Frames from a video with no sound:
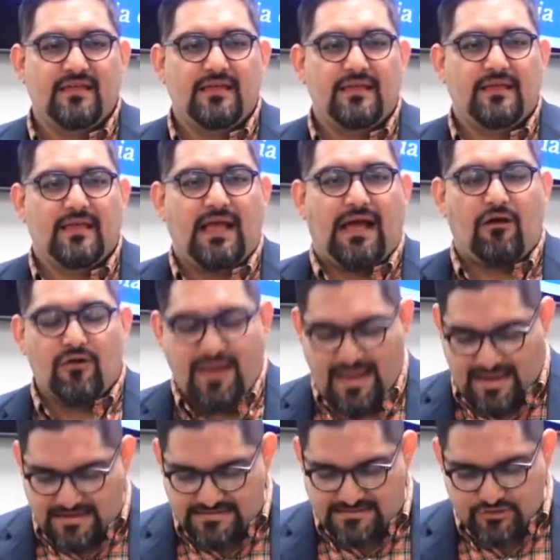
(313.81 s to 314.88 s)
Ahora, el
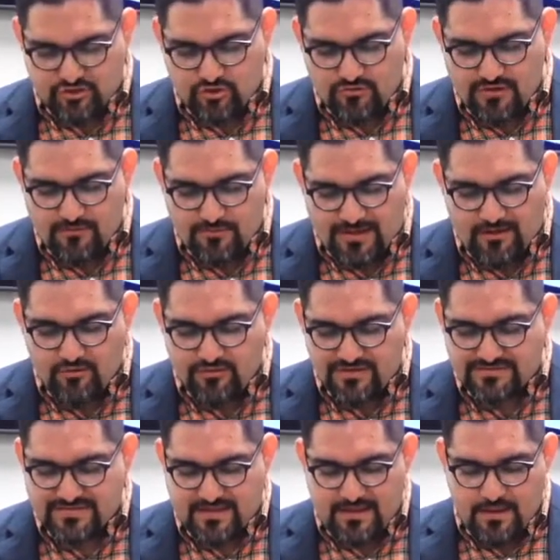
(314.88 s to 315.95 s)
escritor de Hebreo
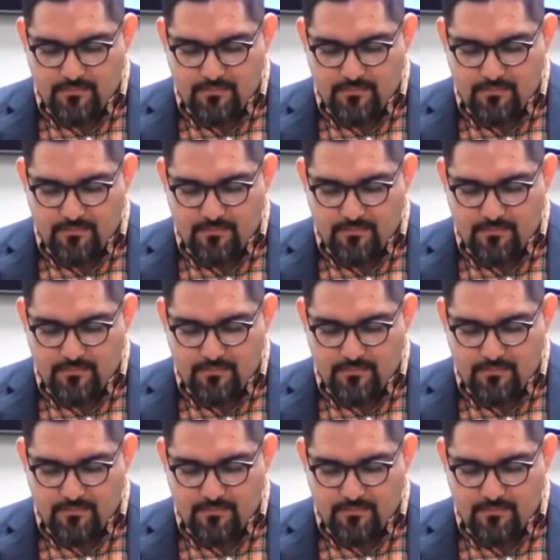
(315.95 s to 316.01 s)
dice,